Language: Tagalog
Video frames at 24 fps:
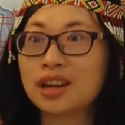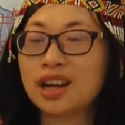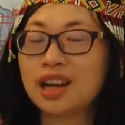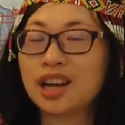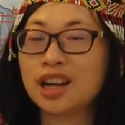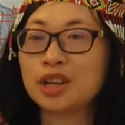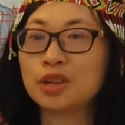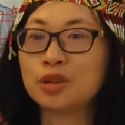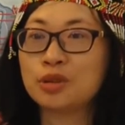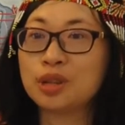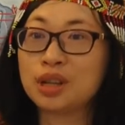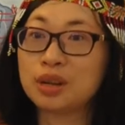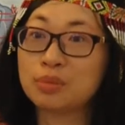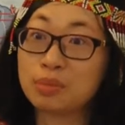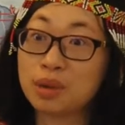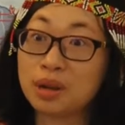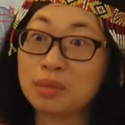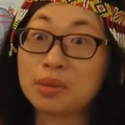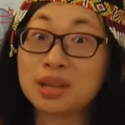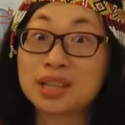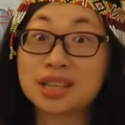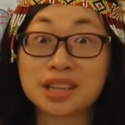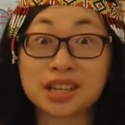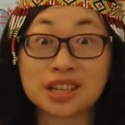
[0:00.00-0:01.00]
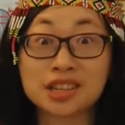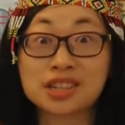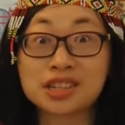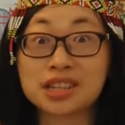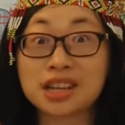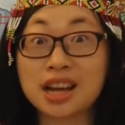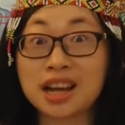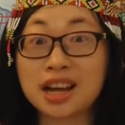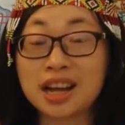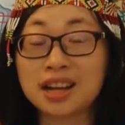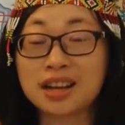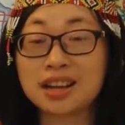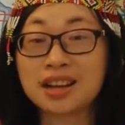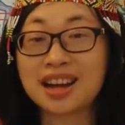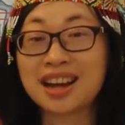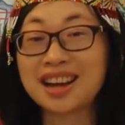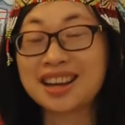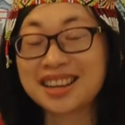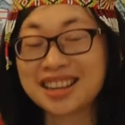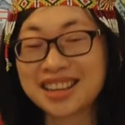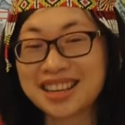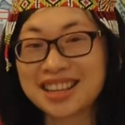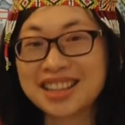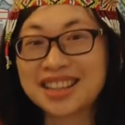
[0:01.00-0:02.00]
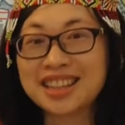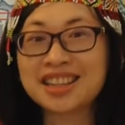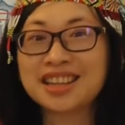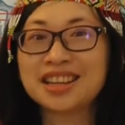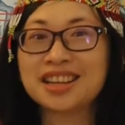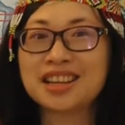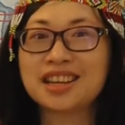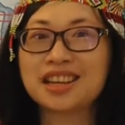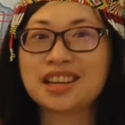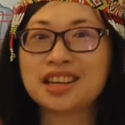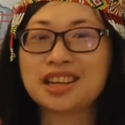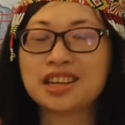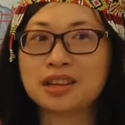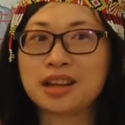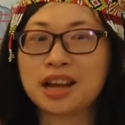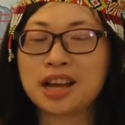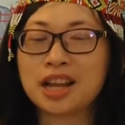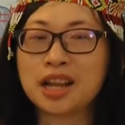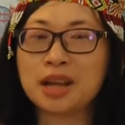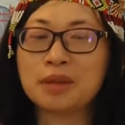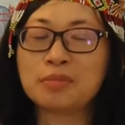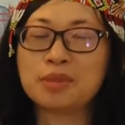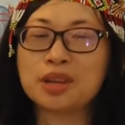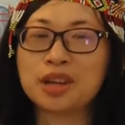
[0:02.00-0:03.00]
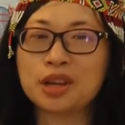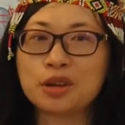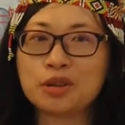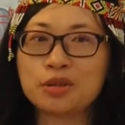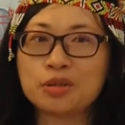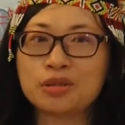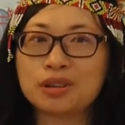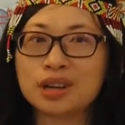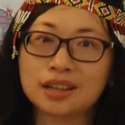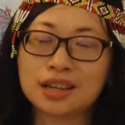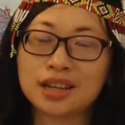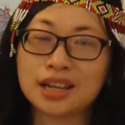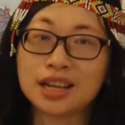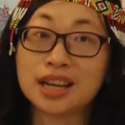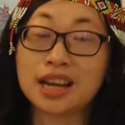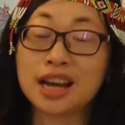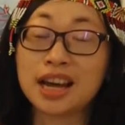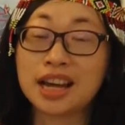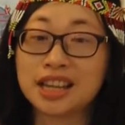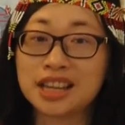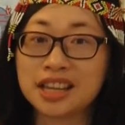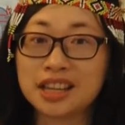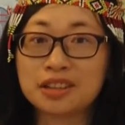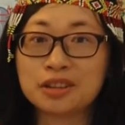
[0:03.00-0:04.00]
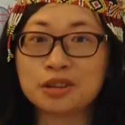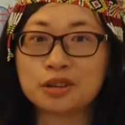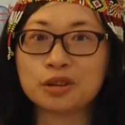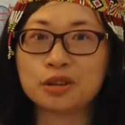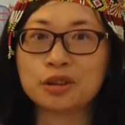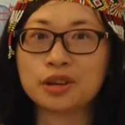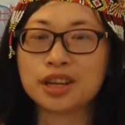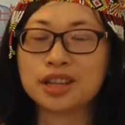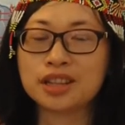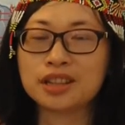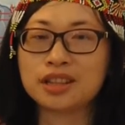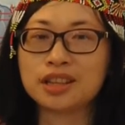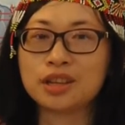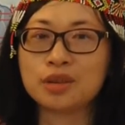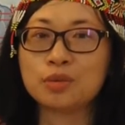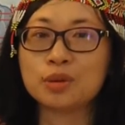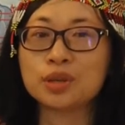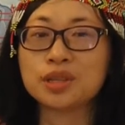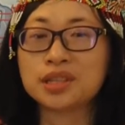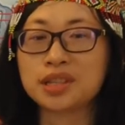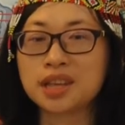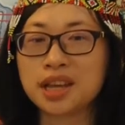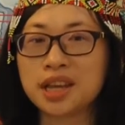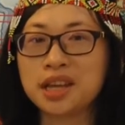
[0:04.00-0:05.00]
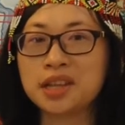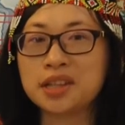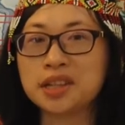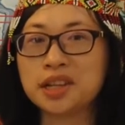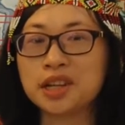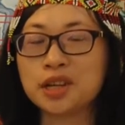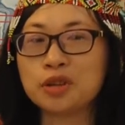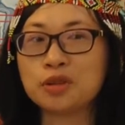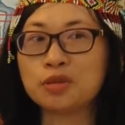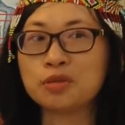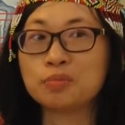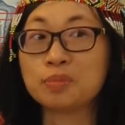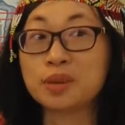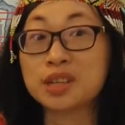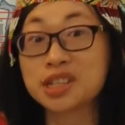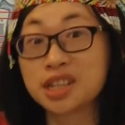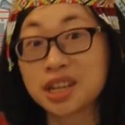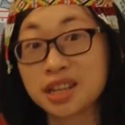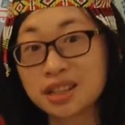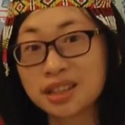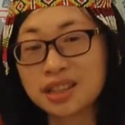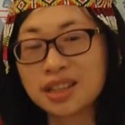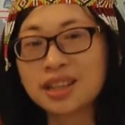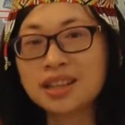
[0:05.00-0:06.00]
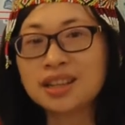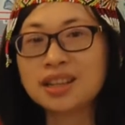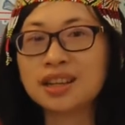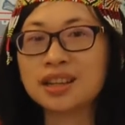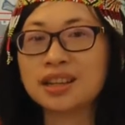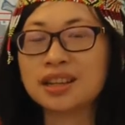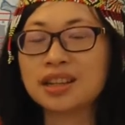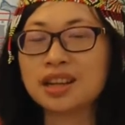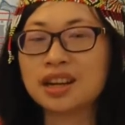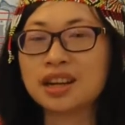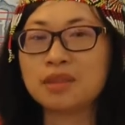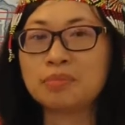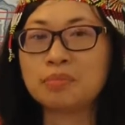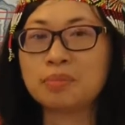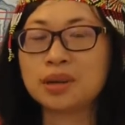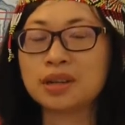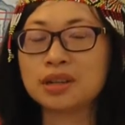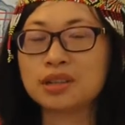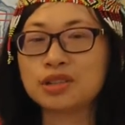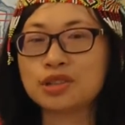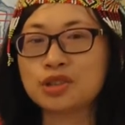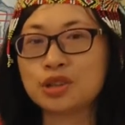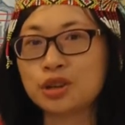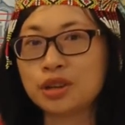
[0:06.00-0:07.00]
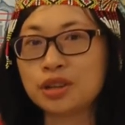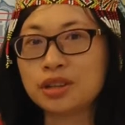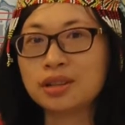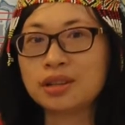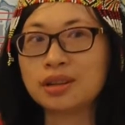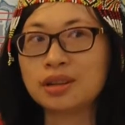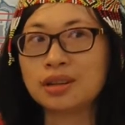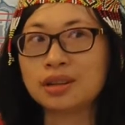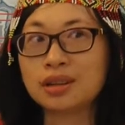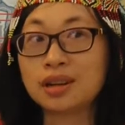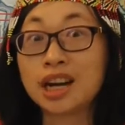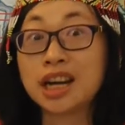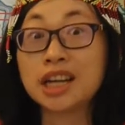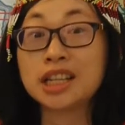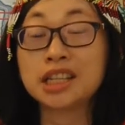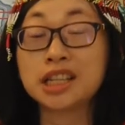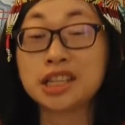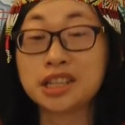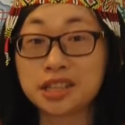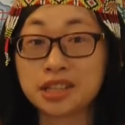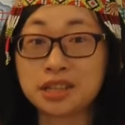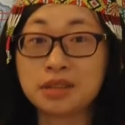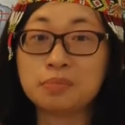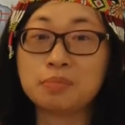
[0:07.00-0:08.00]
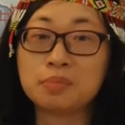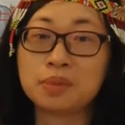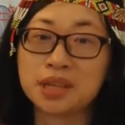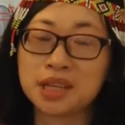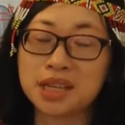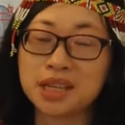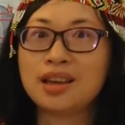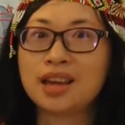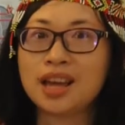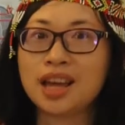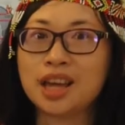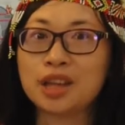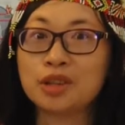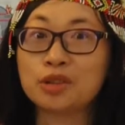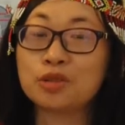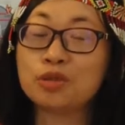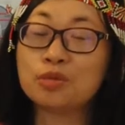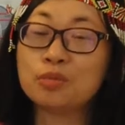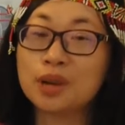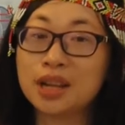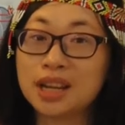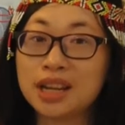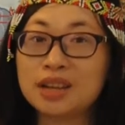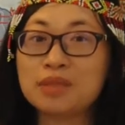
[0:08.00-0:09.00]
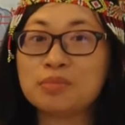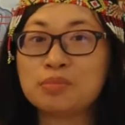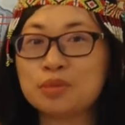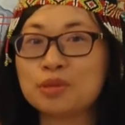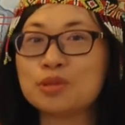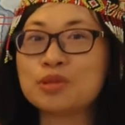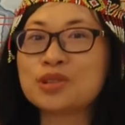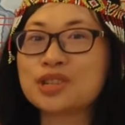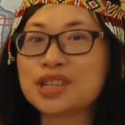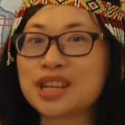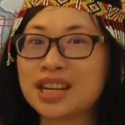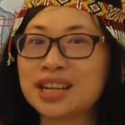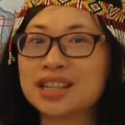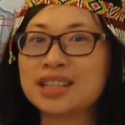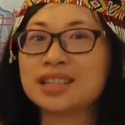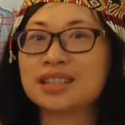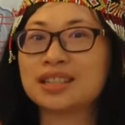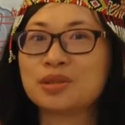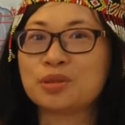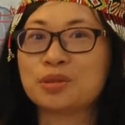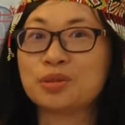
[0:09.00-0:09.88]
uh, yung nagmamassage sa akin alam niya yung kalagayan ko and he was saying na yung pasyente niya nakapag-join ng RTCP and gumaling po siya.